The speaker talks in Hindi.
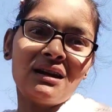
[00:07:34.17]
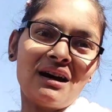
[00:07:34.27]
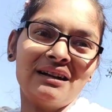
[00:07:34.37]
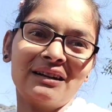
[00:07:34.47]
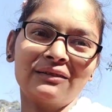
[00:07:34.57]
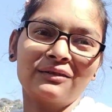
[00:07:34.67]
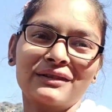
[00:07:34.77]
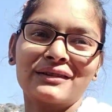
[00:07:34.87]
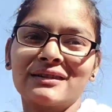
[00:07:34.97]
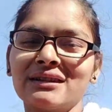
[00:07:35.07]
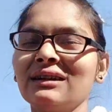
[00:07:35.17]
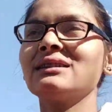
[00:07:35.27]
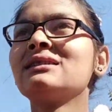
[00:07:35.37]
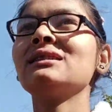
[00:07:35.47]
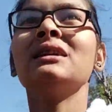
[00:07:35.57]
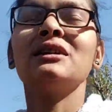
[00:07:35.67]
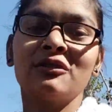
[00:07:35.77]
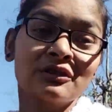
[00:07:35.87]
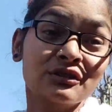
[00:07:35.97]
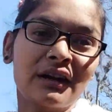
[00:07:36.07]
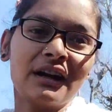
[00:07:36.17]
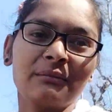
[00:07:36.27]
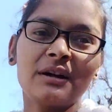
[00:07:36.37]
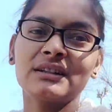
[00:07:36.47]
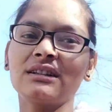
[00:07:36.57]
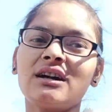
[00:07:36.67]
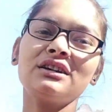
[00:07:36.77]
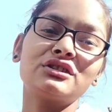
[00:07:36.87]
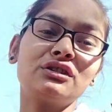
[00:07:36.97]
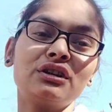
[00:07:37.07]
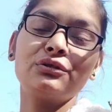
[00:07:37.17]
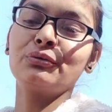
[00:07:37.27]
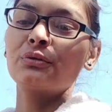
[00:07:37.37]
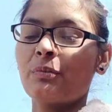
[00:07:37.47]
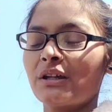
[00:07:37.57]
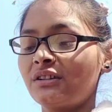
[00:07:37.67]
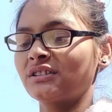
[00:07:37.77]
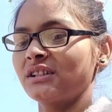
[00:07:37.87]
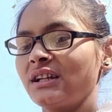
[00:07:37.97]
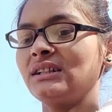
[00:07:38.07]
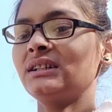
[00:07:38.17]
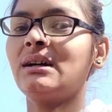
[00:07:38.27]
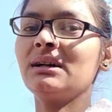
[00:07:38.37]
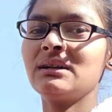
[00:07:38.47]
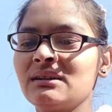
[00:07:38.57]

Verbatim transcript: हाल डाउन हो गए क्योंकि ना रोज़ तो गाड़ी में आती थी आज इतने दूर पैदल चल के आई है हाय